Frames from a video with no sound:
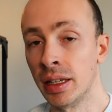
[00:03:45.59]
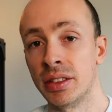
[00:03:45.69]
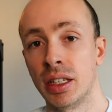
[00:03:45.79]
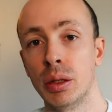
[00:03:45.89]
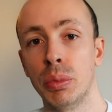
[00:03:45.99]

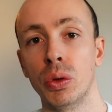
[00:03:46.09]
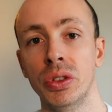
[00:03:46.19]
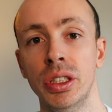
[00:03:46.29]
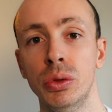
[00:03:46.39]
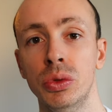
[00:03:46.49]
Ça dépend
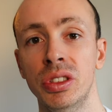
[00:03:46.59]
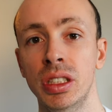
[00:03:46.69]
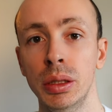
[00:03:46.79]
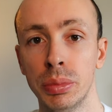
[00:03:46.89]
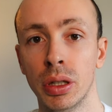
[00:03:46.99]
aussi du
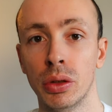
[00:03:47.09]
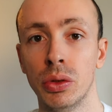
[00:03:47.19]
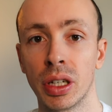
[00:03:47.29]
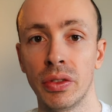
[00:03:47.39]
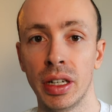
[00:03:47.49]
type
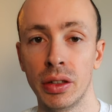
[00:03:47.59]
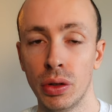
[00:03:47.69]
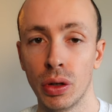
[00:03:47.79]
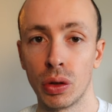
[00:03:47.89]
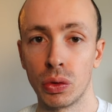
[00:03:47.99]
de
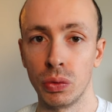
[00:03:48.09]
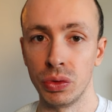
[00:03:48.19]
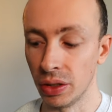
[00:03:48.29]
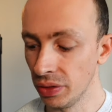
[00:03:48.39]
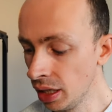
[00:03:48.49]
révélateur que
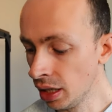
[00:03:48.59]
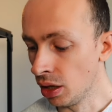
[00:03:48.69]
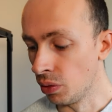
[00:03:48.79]
vous avez.